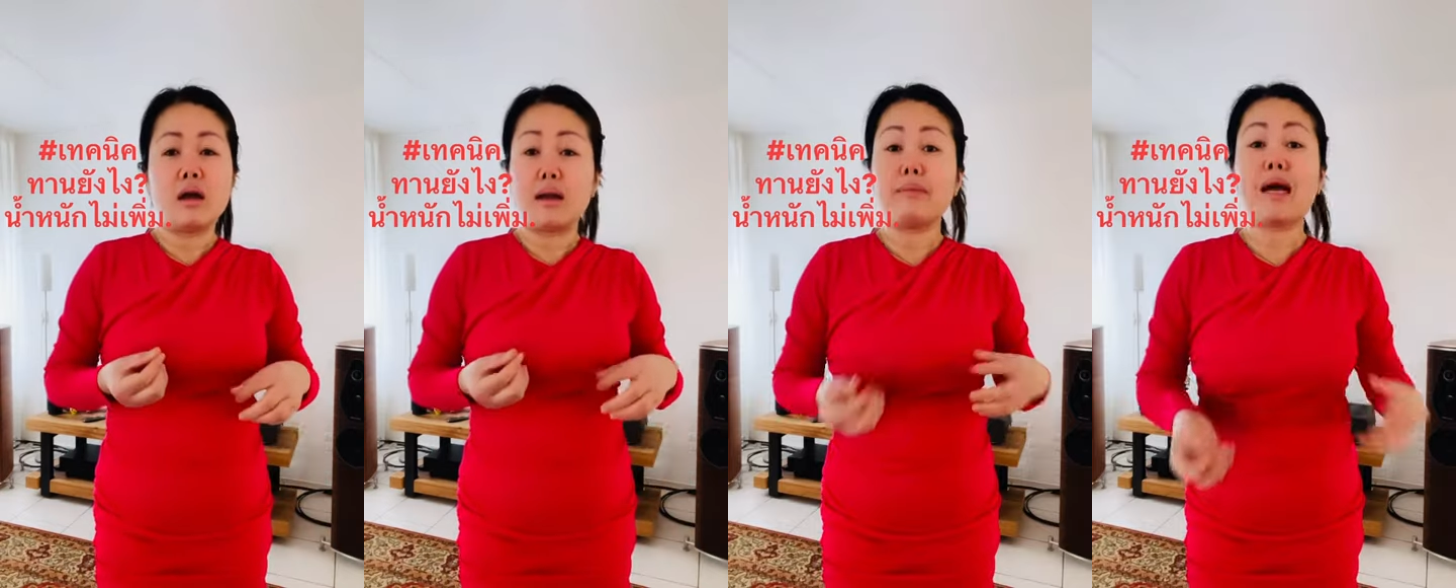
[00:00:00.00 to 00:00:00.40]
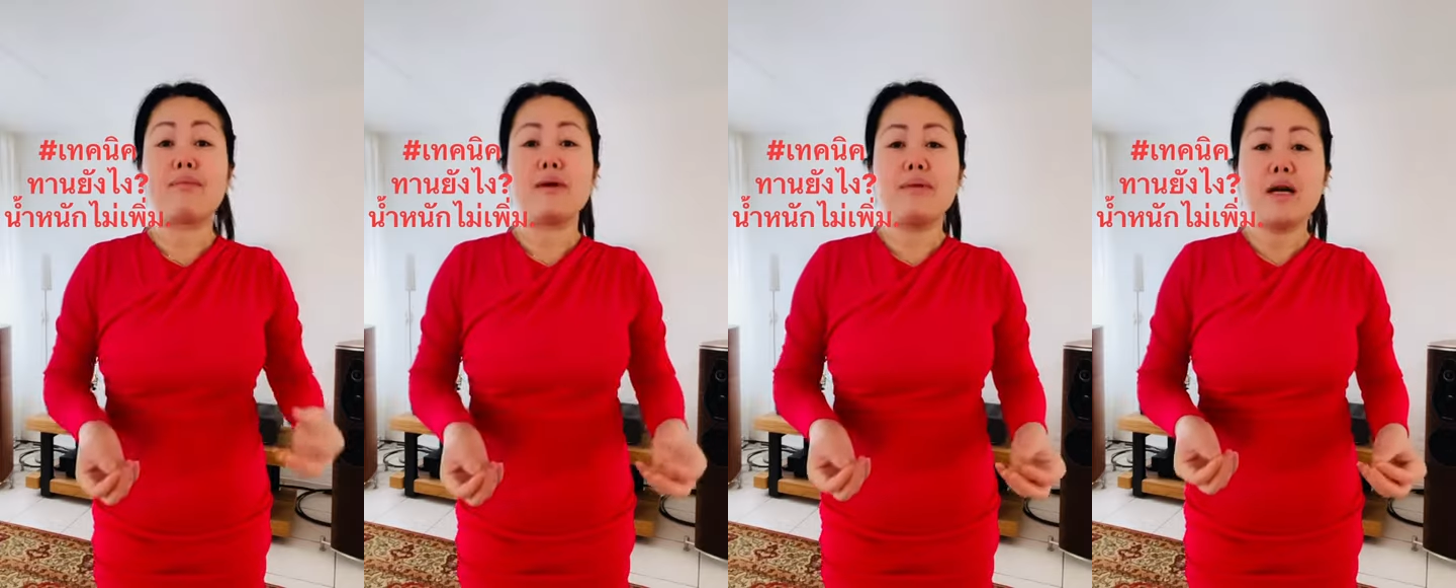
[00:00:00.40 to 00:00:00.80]
น้ำหนัก
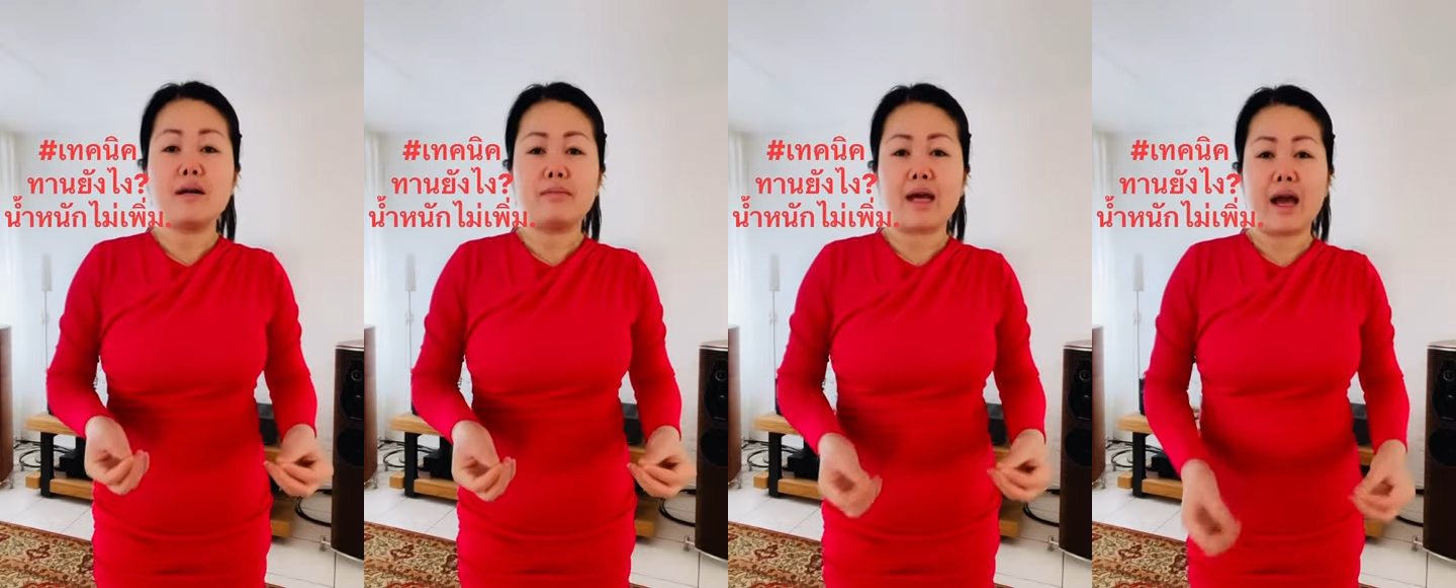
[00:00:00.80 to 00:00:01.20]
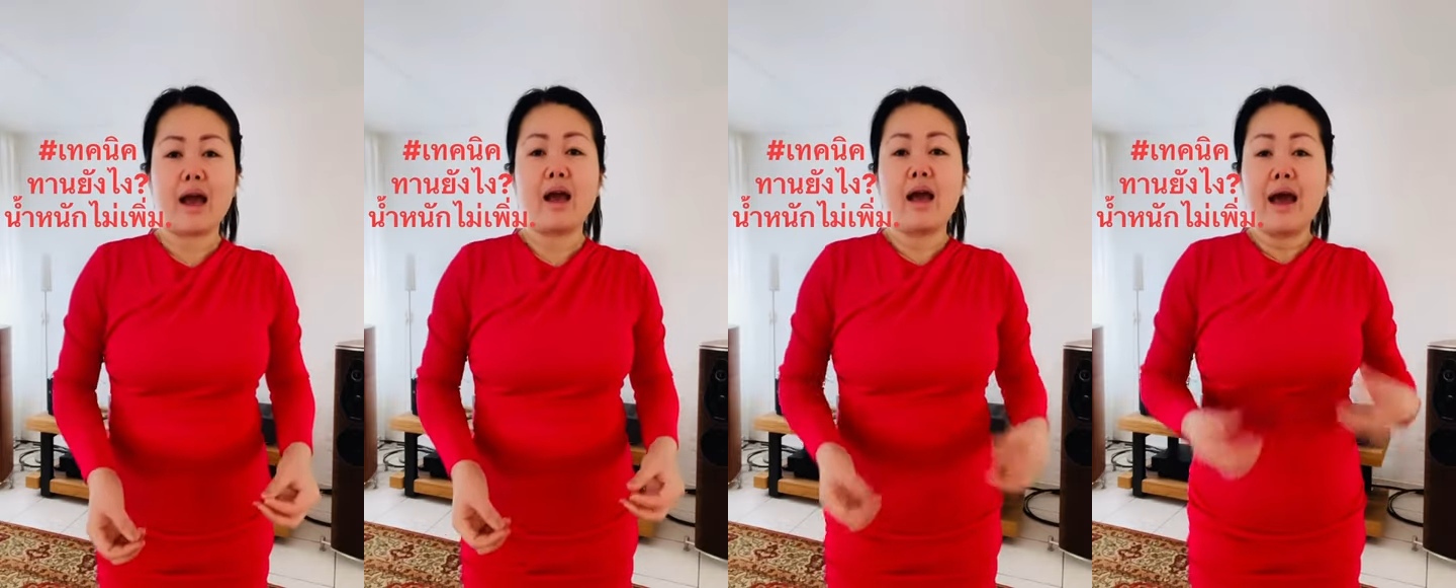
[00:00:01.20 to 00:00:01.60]
ไม่เพิ่มนะคะ
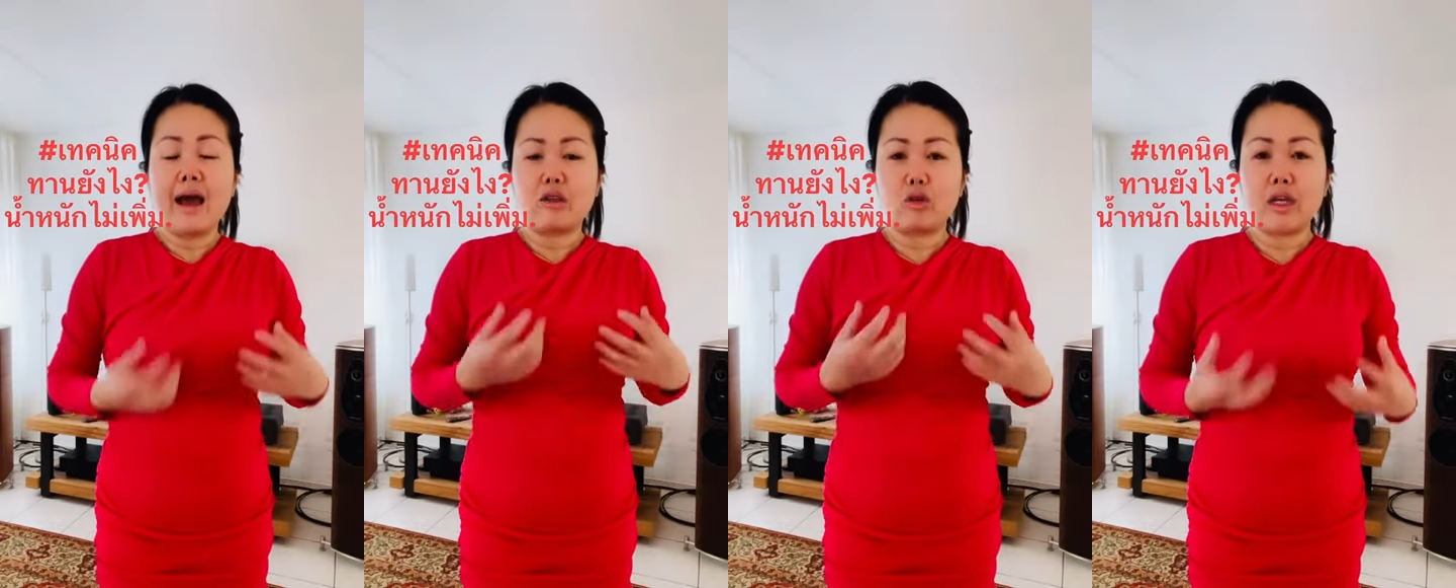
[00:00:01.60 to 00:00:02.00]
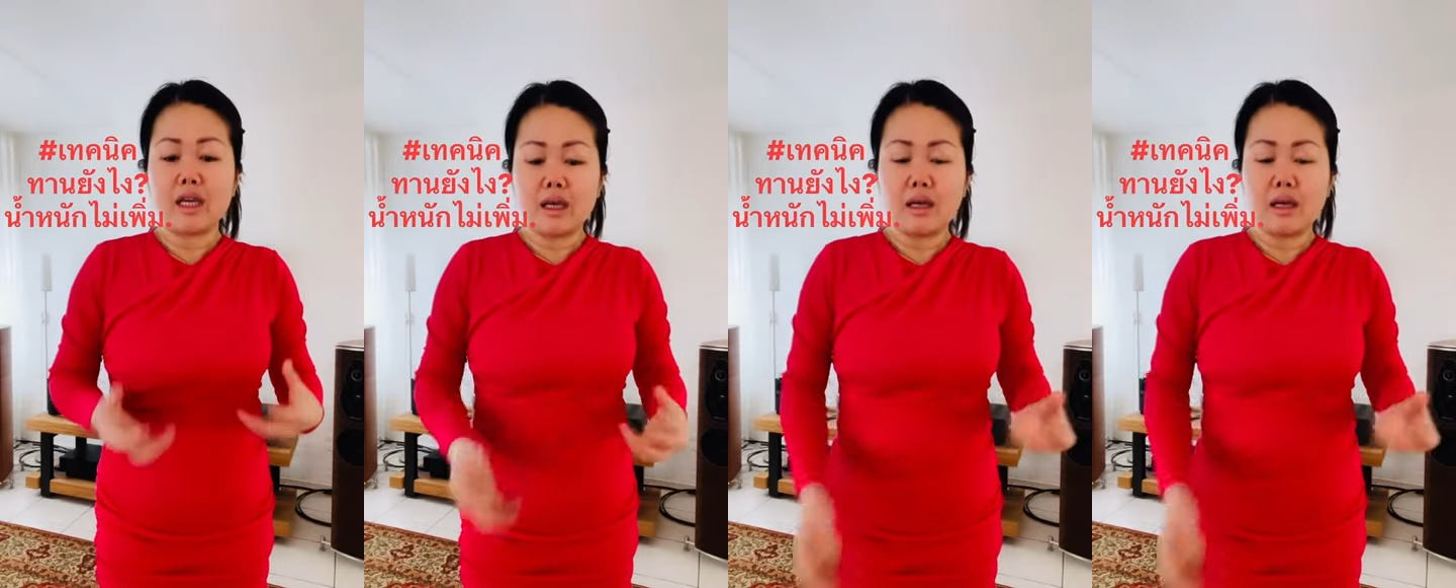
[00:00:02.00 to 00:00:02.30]
ตัวนี้